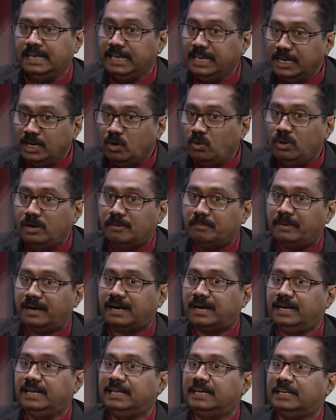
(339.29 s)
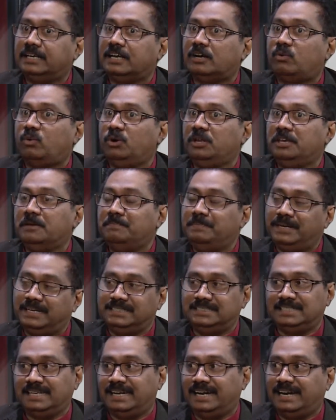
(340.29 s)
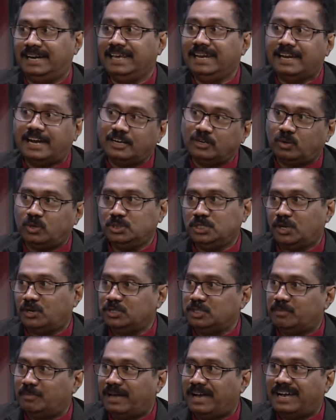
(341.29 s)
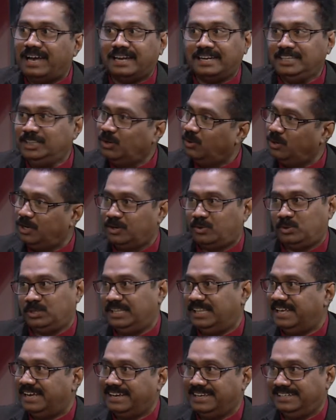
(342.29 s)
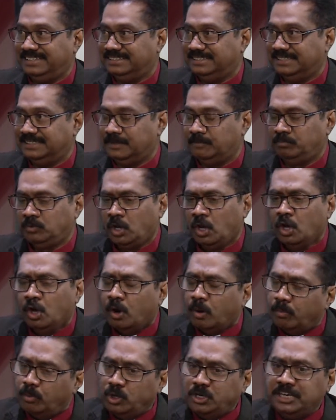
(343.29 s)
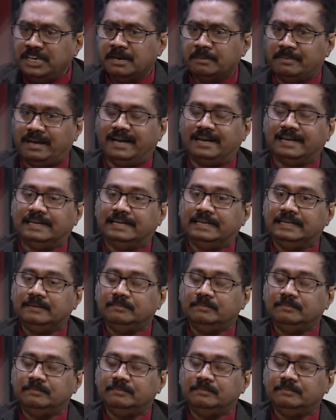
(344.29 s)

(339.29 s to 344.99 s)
இங்குள்ள மக்கள் இருக்கக்கூடிய பிரச்சனைகளை நான் கொஞ்சம் கொஞ்சமாக அறிந்து கொள்ளக்கூடியதாக இருந்தது முக்கியமாக